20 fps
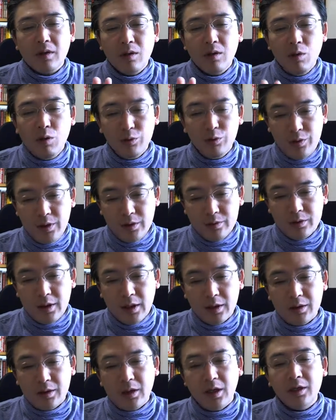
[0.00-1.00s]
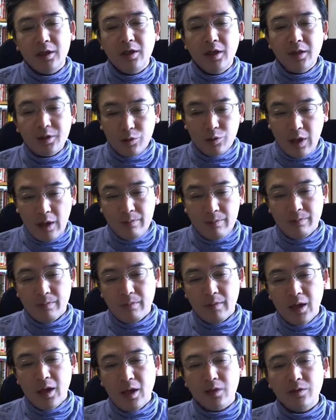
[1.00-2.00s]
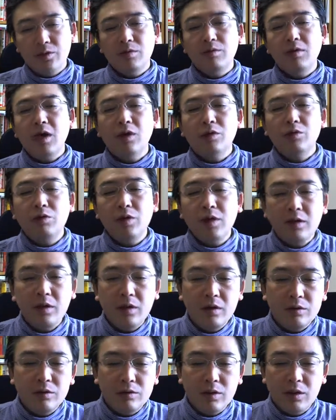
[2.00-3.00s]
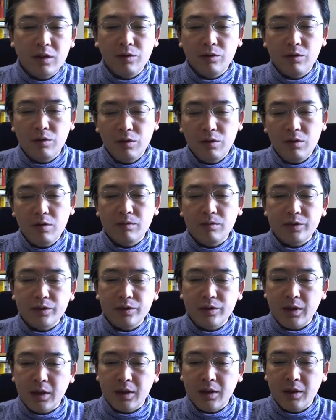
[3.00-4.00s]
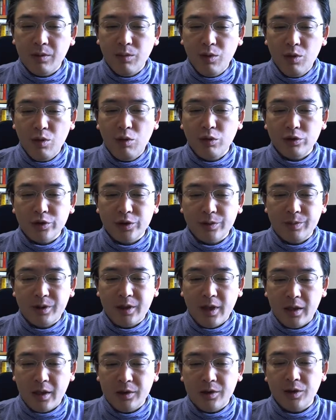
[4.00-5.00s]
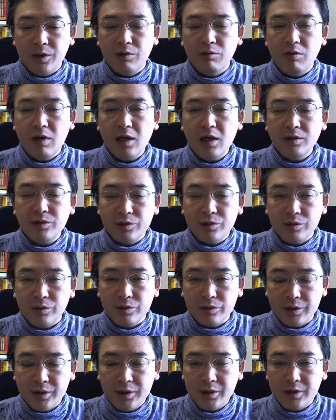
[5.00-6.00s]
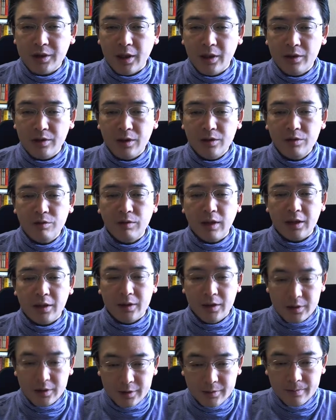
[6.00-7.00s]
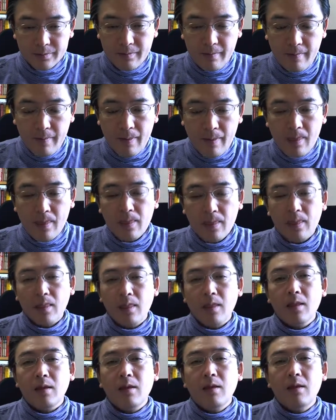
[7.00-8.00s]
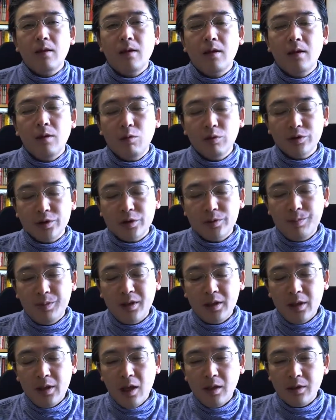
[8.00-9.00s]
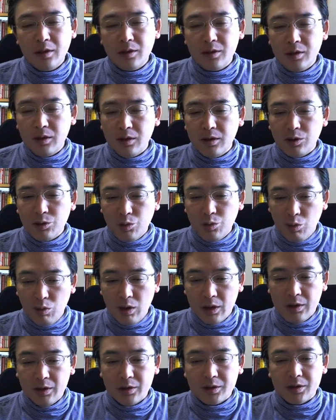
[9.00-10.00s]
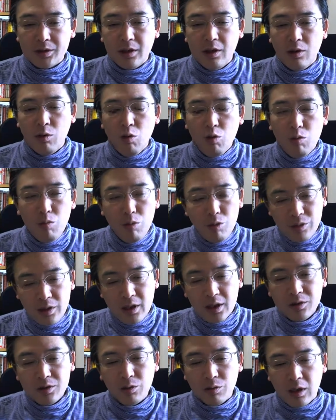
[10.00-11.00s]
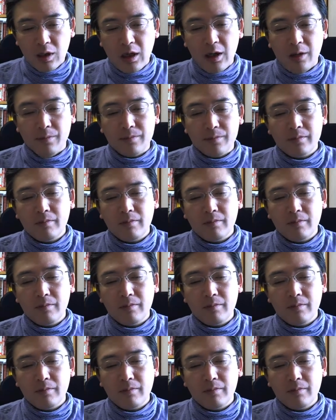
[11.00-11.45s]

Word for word: ホテルだったりレストラン、あるいはウェディングなどの分野でもホスピタリティは重要視されているわけです。えー、ホスピタリティとはですね、思いやりとか、